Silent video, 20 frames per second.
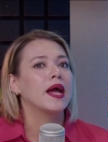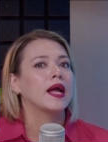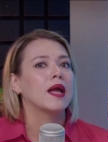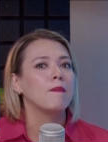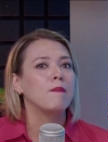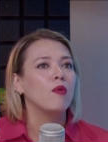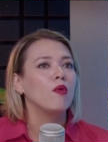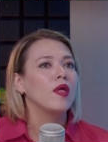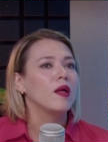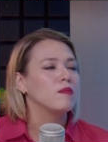para
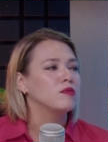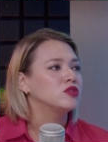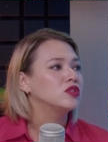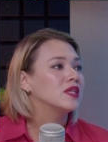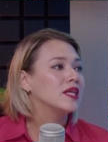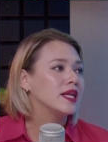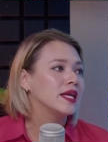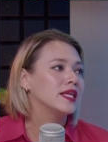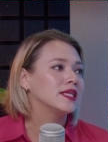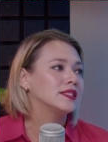que
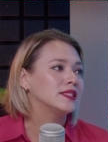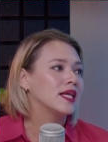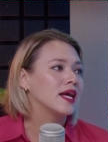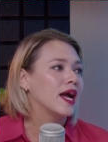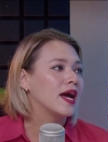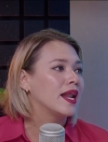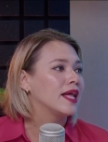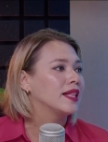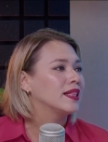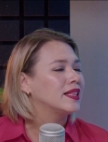podamos tener
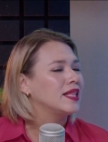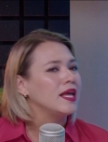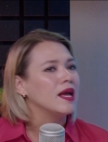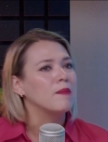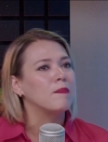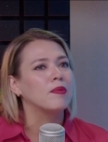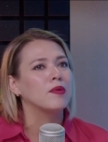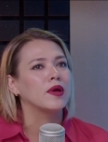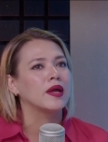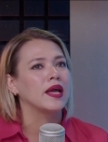esta
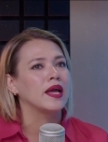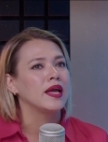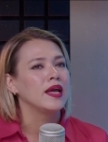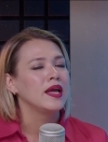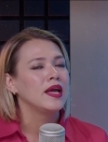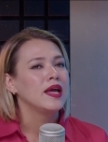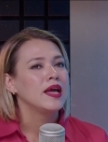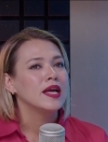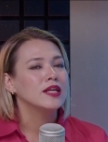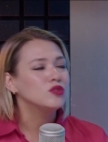garantía, porque
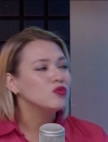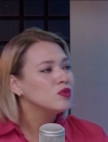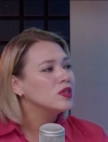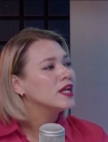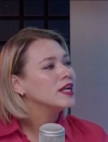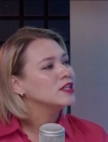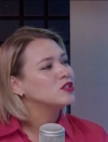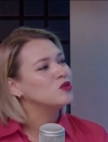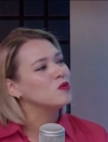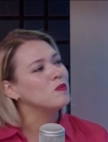es un
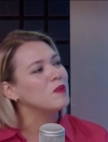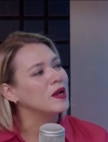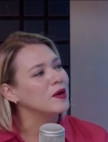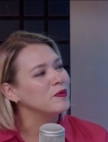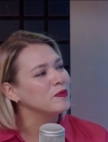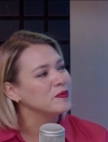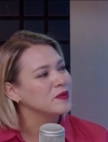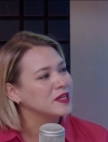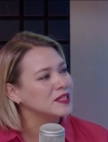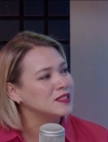derecho
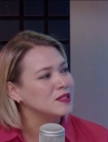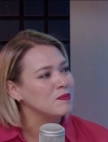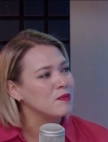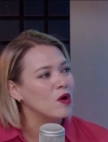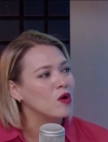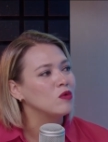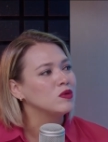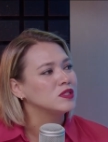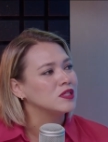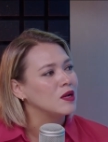humano,
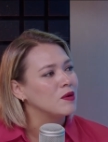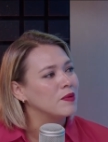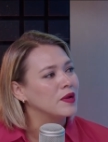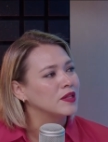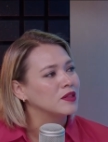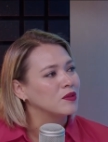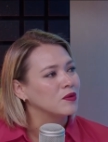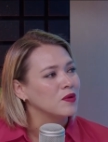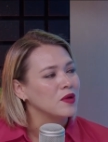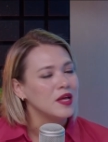estimado Luis
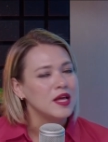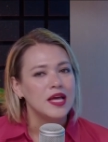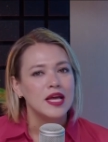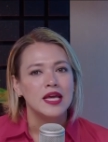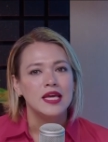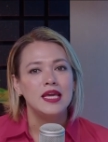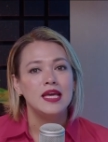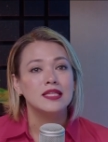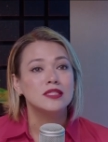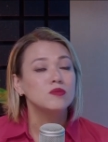Alberto,
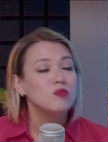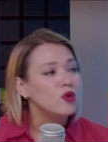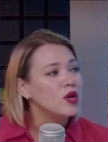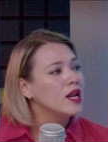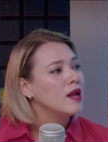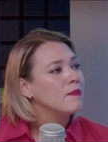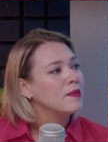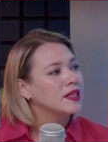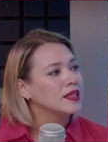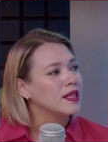y es
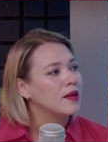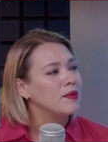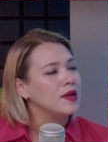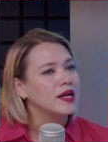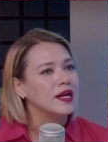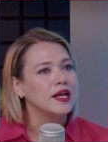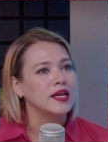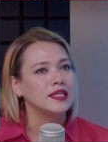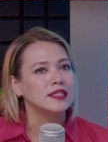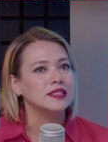muy
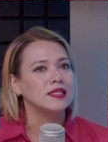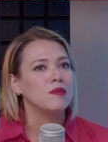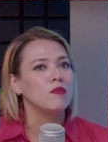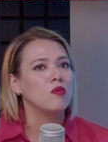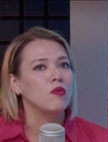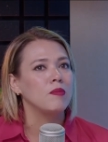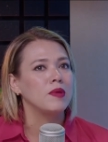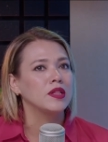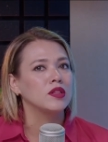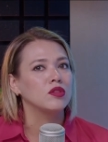lamentable que en este
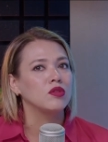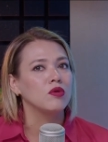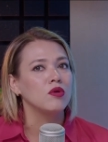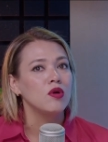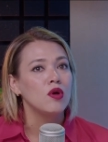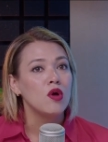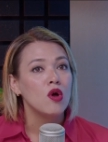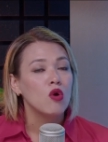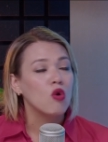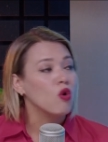
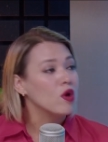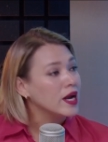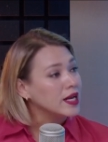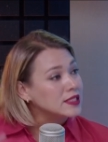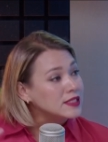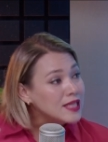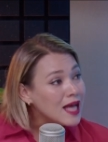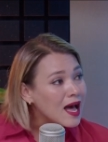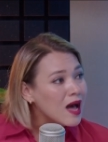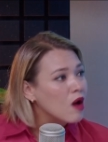momento, con
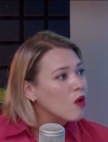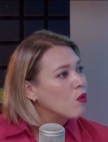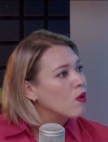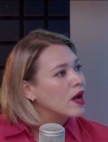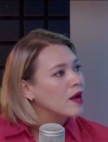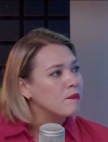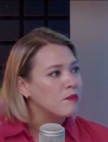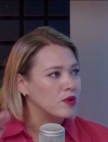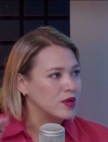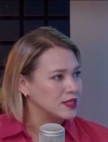esa
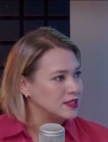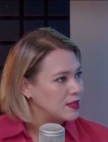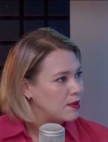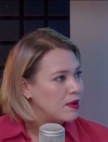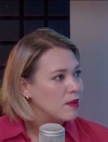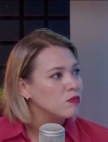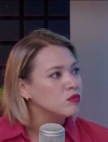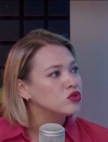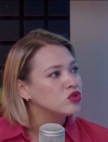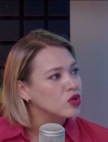agua, porque se
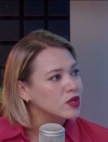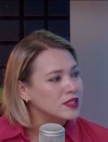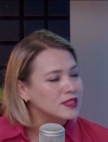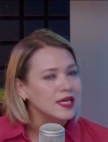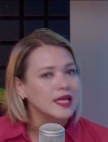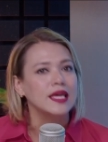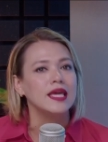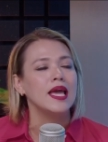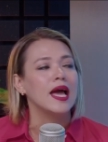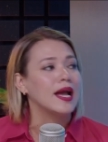habla mucho de
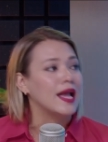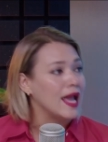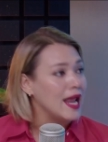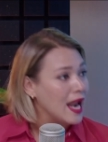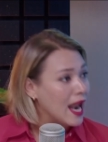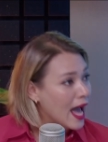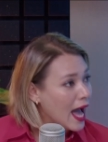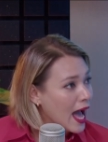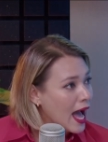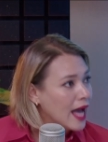sequía,
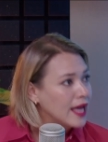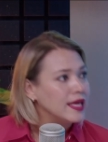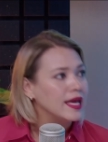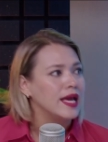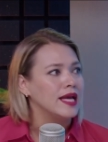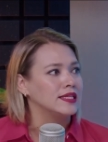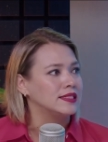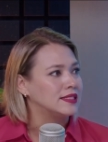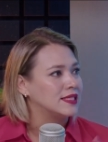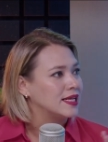que la
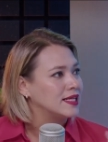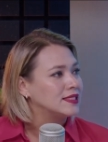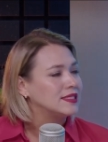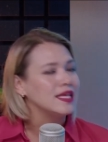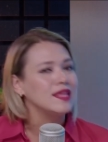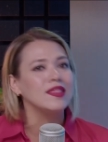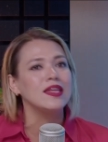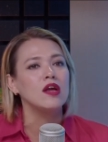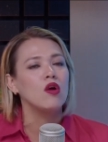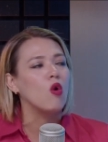hay,
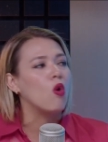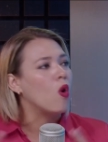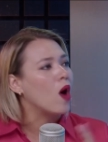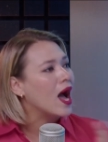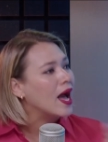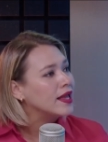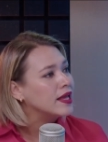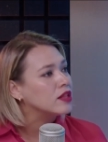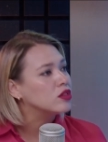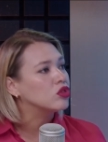estrés
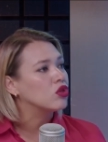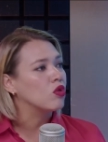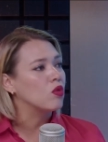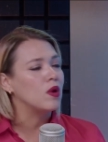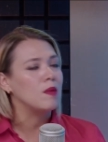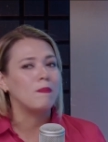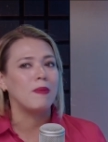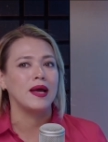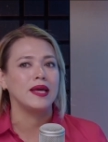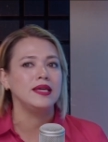hídrico hay en
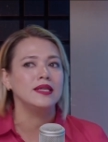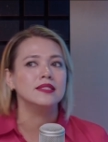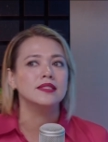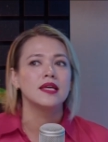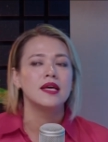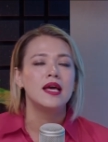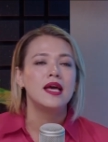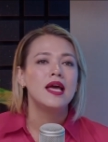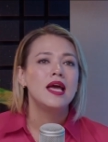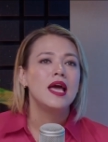todo el
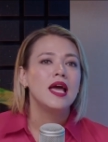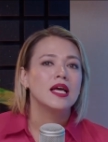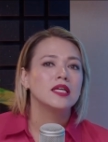país,